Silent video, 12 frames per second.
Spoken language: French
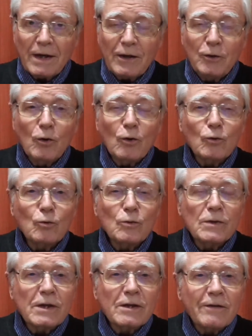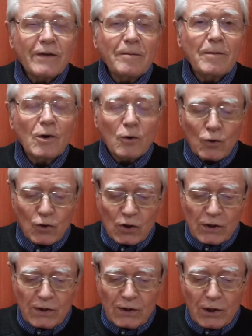Et donc tous ces événements que
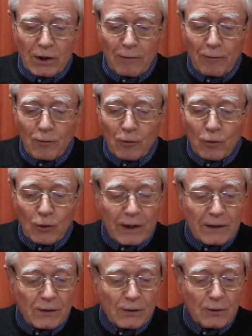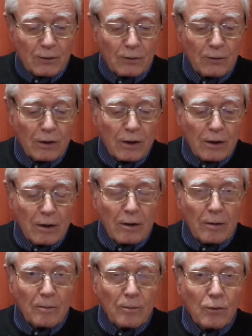j'ai cités furent l'occasion
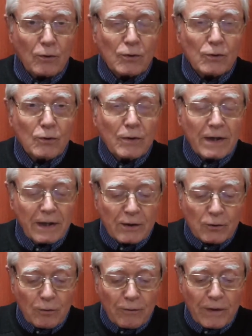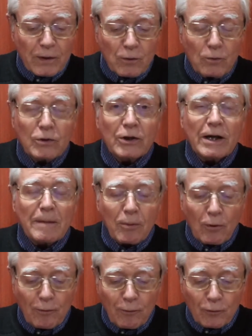pour ceux qui les ont vécus d'un
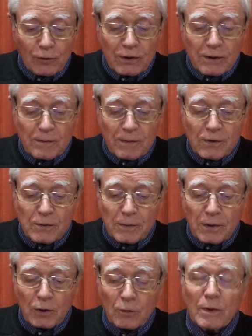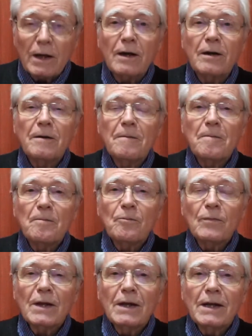approfondissement spirituel,
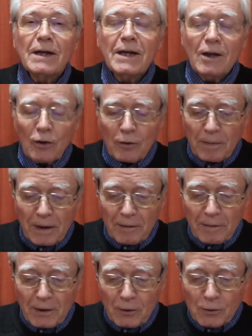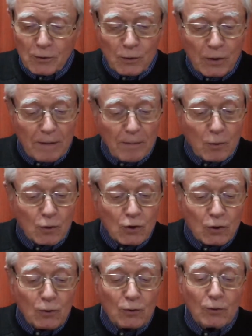qui leur permit de se
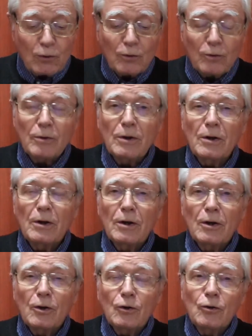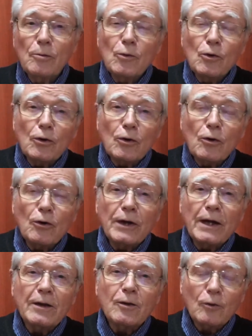rapprocher de Dieu, de mieux le
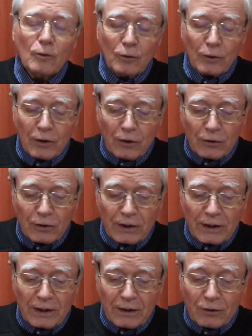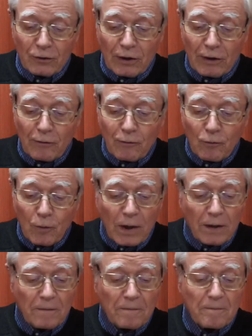connaître, de grandir dans la
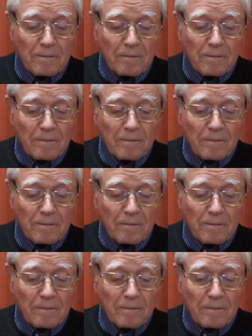foi